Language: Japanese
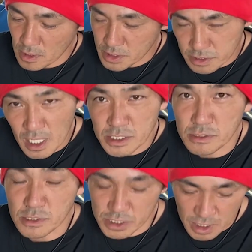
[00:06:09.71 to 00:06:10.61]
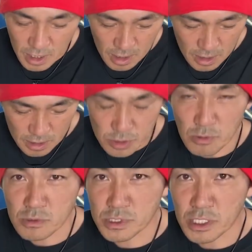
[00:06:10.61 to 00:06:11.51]
スライスして
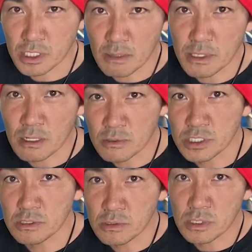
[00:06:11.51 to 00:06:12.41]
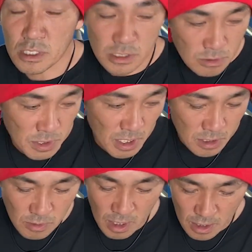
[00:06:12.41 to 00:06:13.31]
醤油つけて食べたら美味しいよって純子さんが
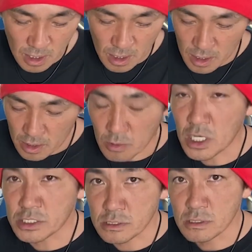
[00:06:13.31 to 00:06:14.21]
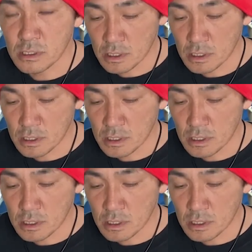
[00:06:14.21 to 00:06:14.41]
言おったんでとりあえず、